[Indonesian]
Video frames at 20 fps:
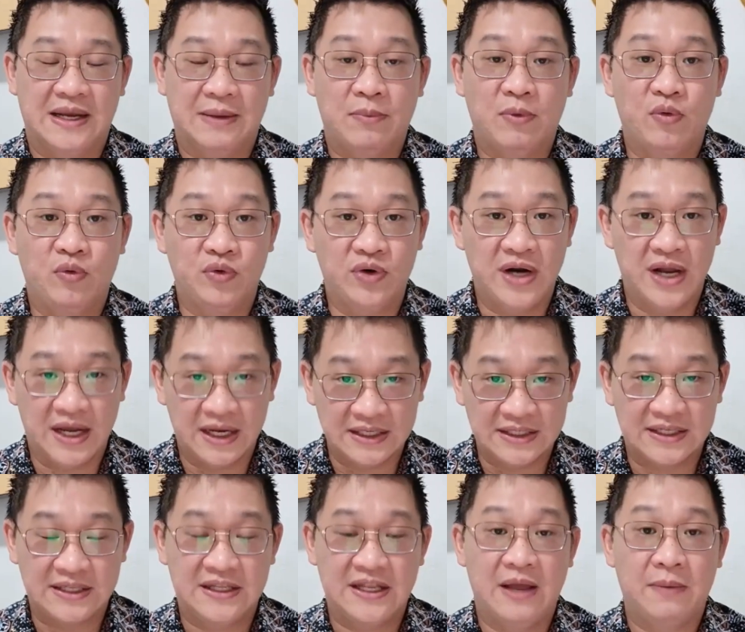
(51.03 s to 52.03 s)
Saya mau
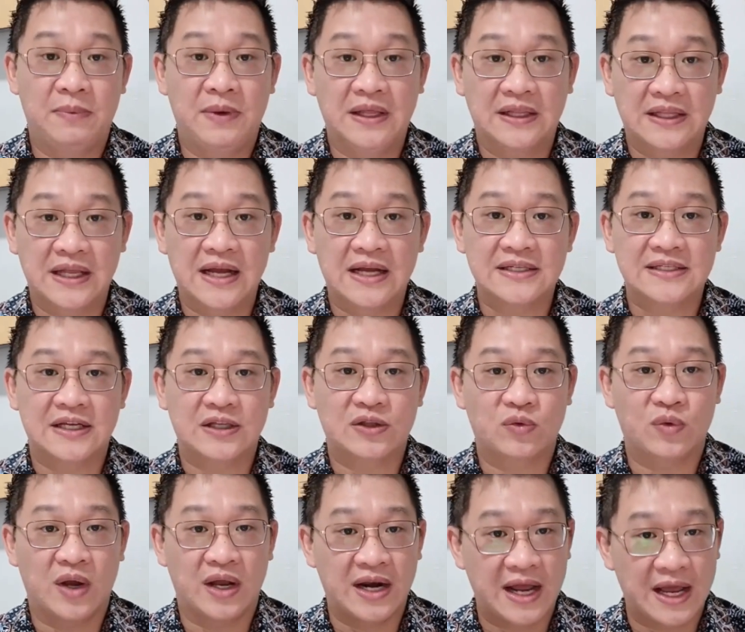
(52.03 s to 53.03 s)
undang setiap kita,
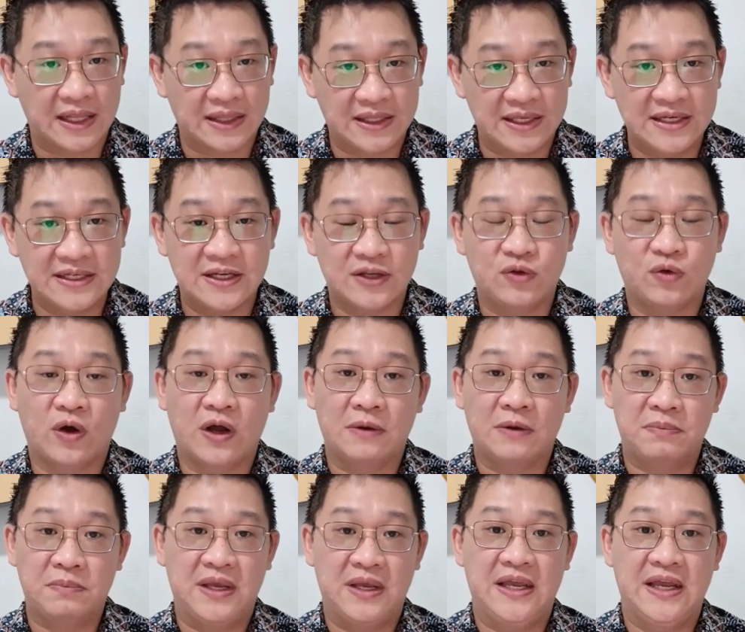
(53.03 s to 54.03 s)
satukan hati,
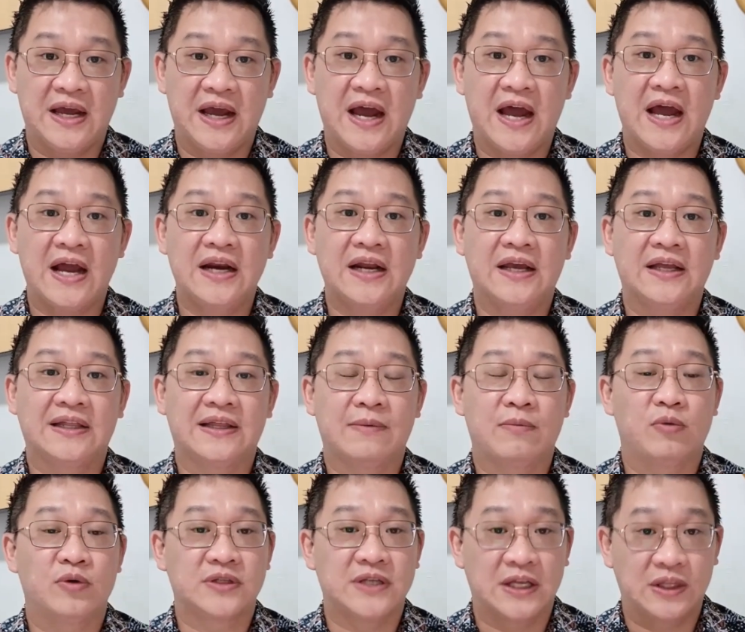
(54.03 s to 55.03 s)
satukan pikiran,
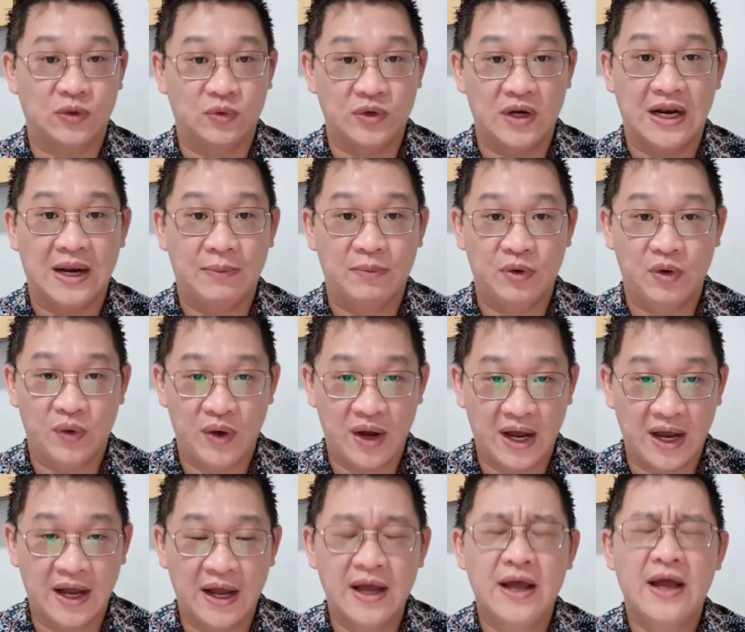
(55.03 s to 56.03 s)
kita mau satu dalam
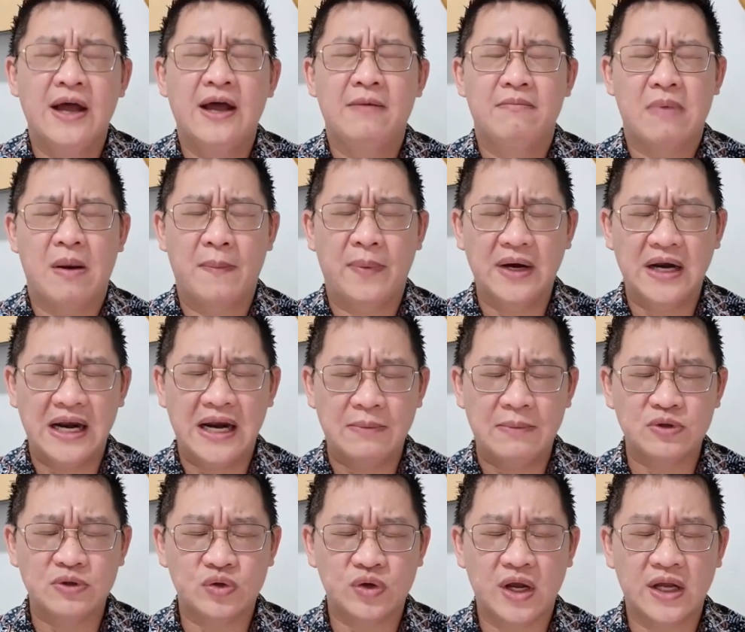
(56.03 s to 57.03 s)
doa. Bapak
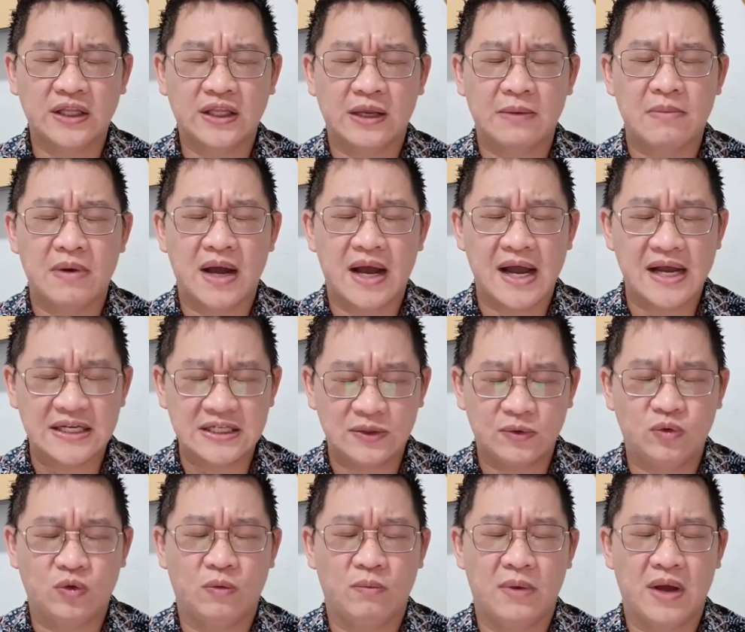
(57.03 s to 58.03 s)
dalam surga terima
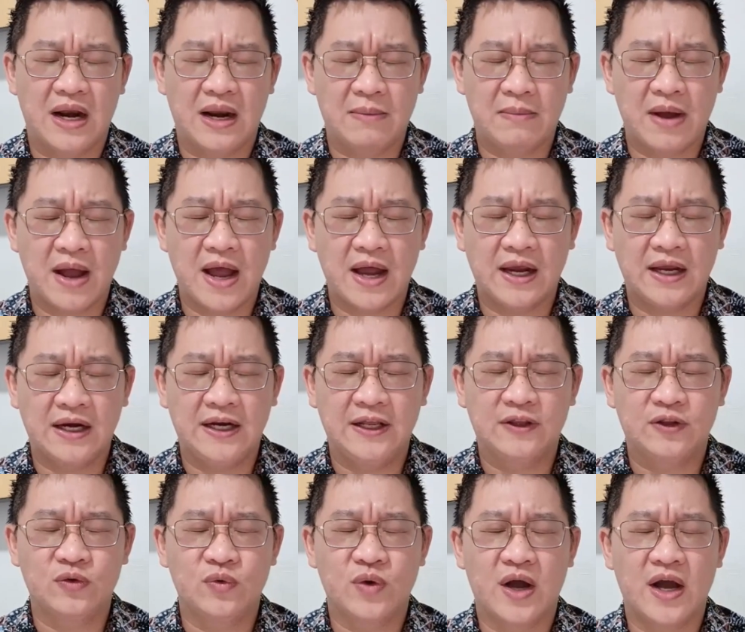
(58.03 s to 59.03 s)
kasih untuk malam hari
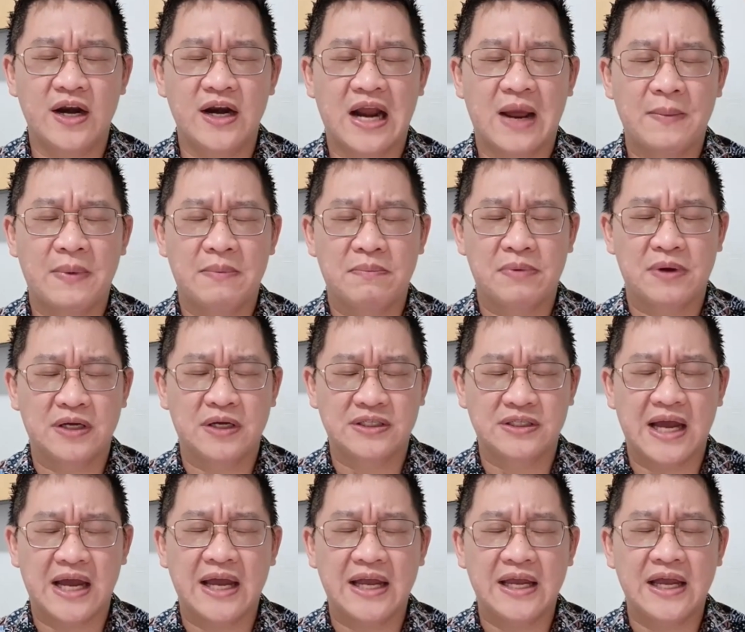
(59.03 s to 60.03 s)
ini Tuhan, kami
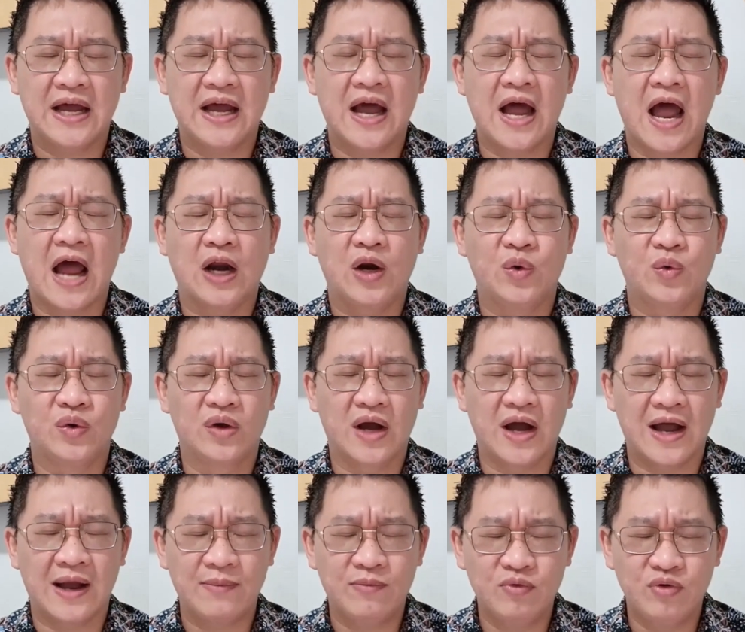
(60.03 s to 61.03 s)
percaya
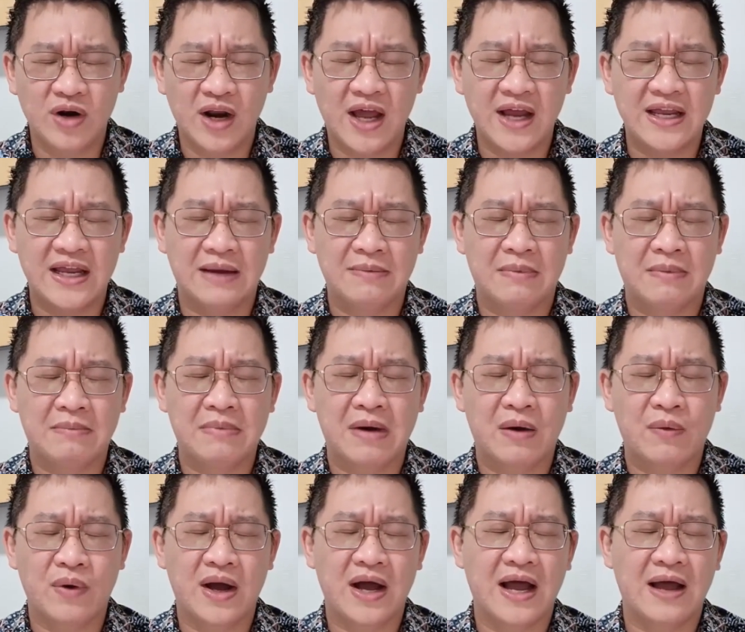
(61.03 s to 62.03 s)
anugerahmu lah yang
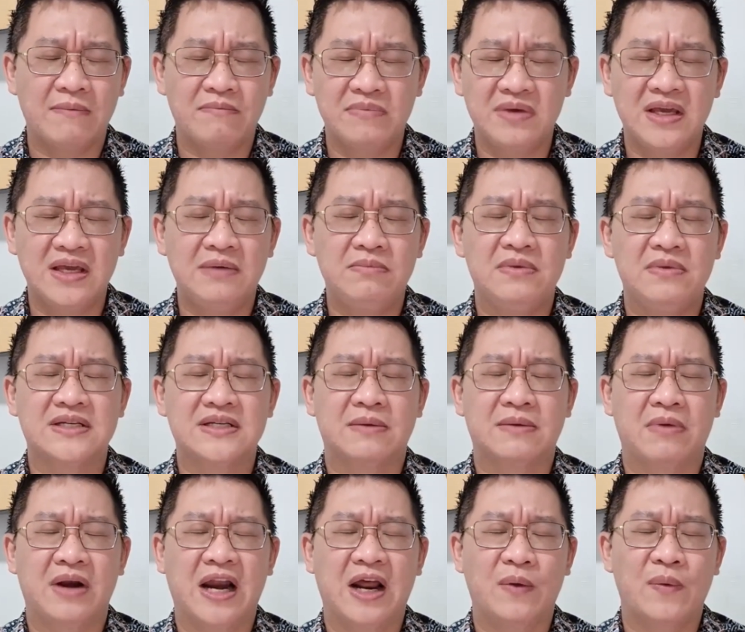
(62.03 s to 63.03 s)
membawa kami
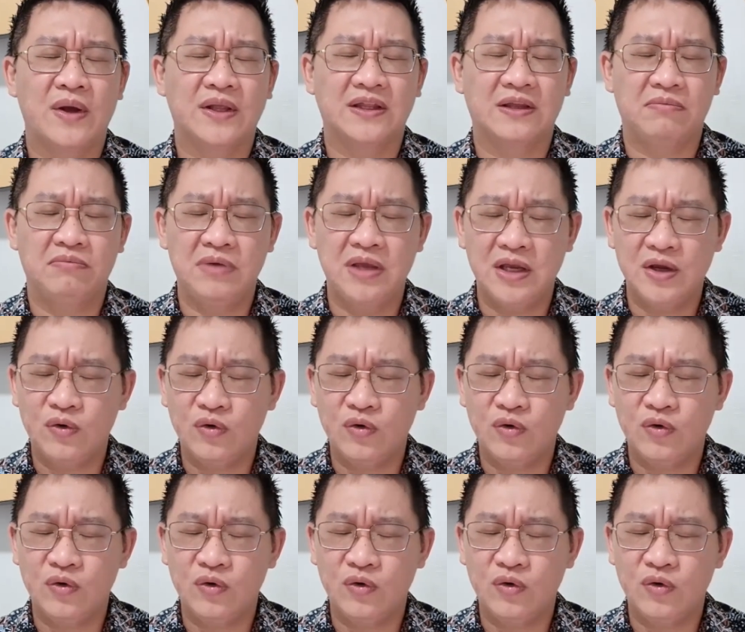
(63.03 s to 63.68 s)
bisa melewati